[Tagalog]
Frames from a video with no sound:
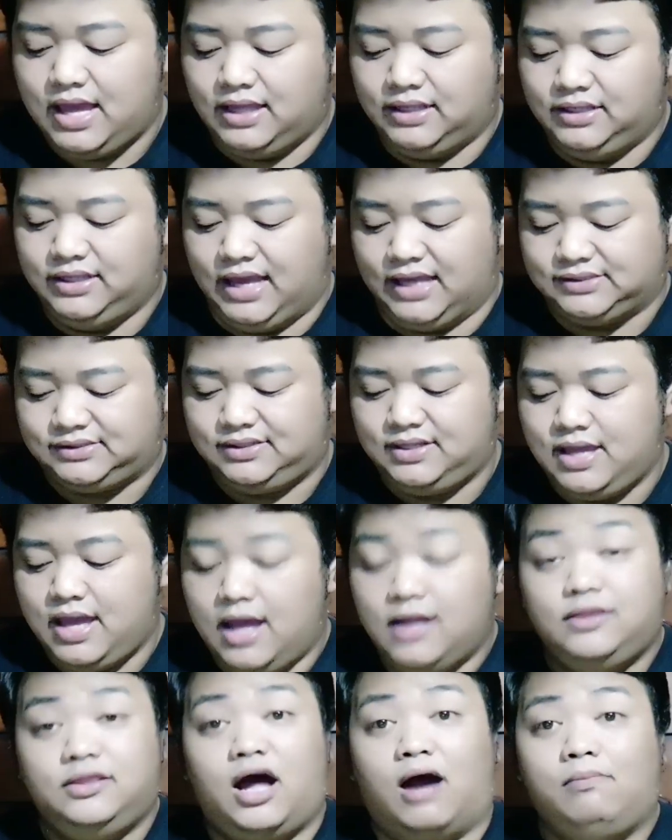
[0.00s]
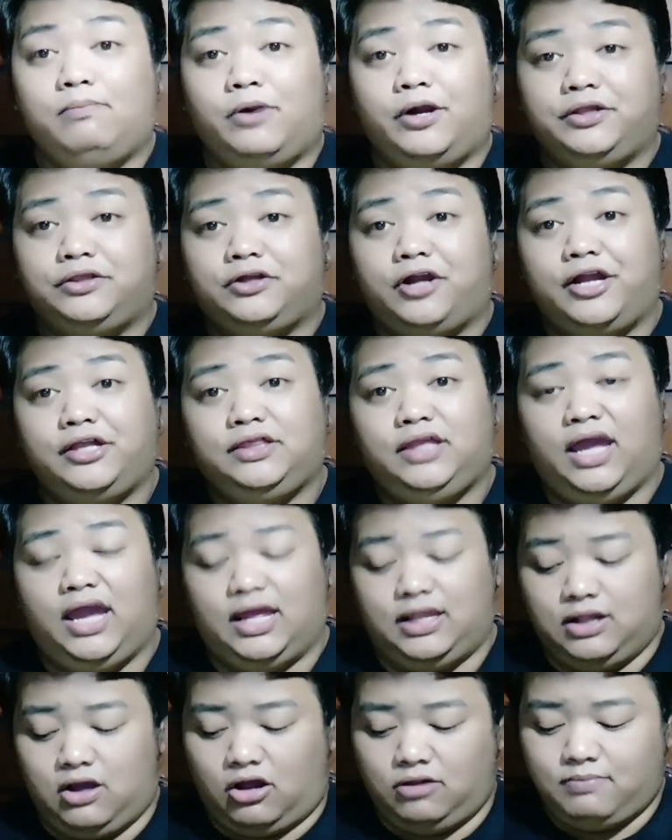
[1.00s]
Yes. Number
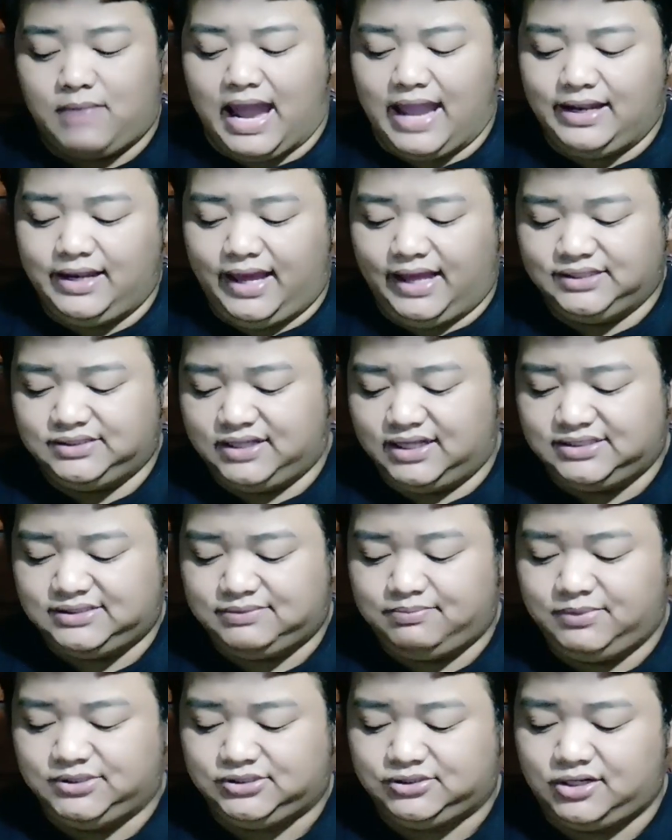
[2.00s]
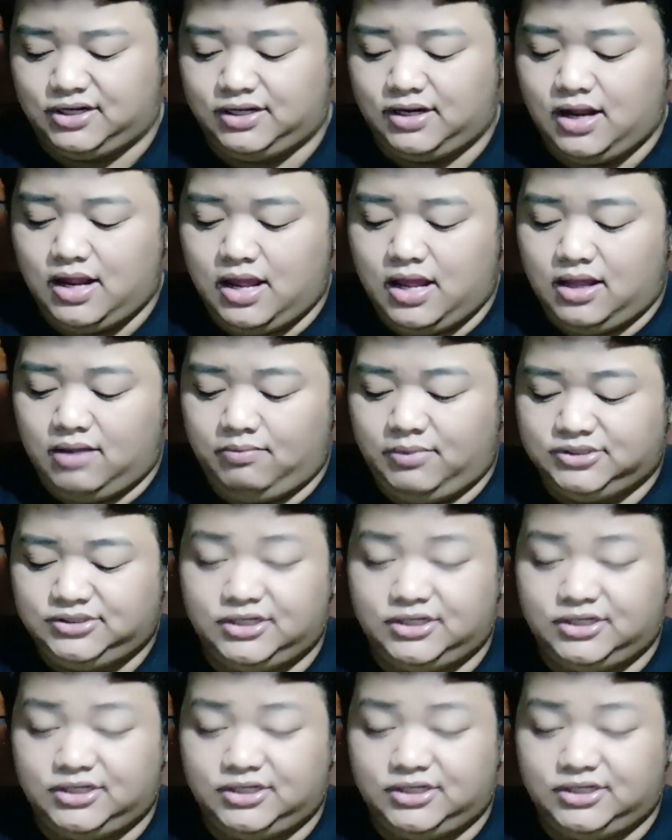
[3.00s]
13 on my list is Mr. Mr. sa